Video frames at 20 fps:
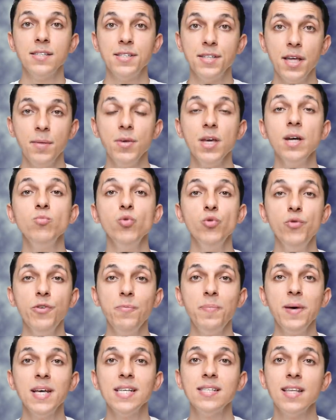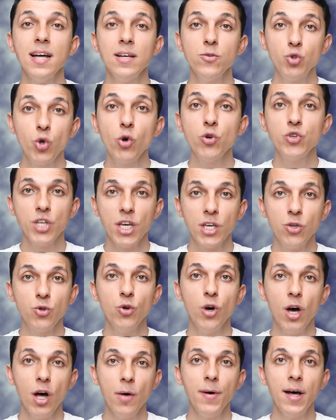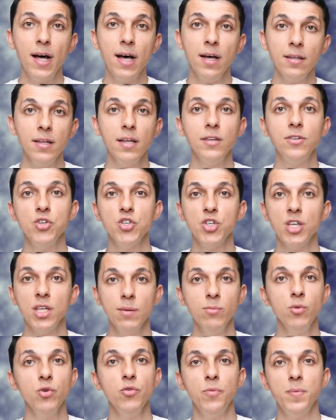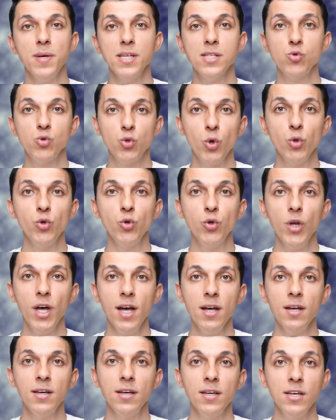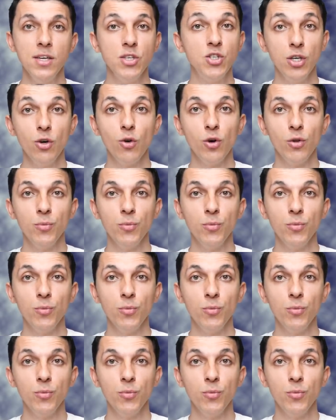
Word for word: Sinemia MoviePass'ten çok çekiyor ama neticede MoviePass'in sonu da hiç iyi